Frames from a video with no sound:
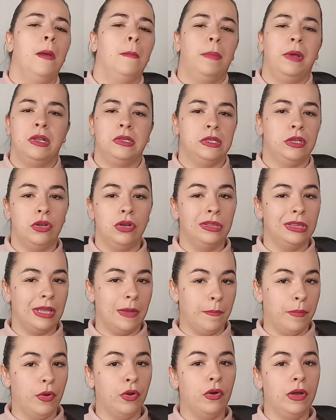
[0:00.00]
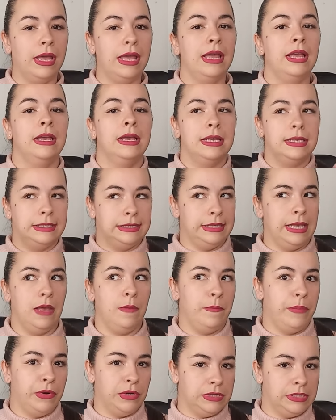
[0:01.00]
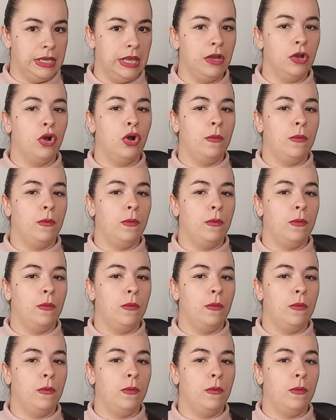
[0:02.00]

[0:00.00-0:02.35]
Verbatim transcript: Pero si no, tampoco es 100%